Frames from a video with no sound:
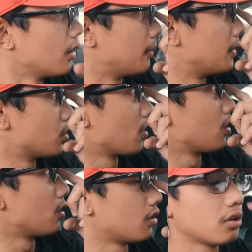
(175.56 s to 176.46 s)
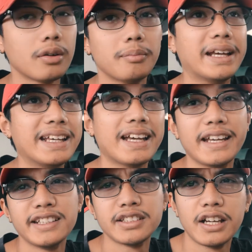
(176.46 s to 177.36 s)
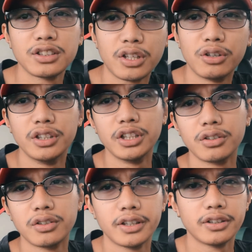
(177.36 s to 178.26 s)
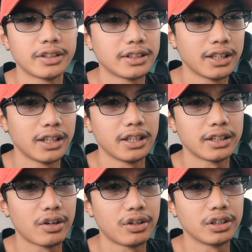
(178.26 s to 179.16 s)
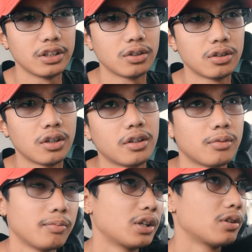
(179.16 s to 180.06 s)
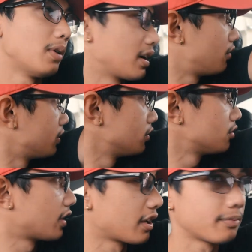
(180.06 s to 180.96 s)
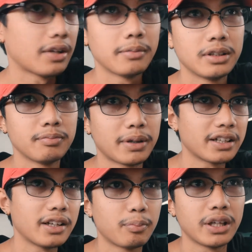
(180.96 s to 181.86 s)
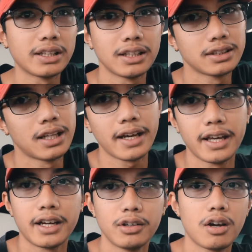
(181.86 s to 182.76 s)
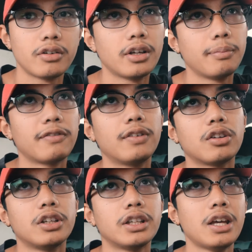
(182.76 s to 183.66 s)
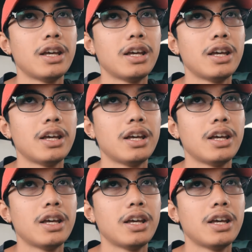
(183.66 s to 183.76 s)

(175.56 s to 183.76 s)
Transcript: medyo maingay sa surrounding ko ngayon kasi tawag dito. May gumagawa dito sa harap namin, parang nag-break lang sila kaya ngayon ako nakapag-vlog ulit.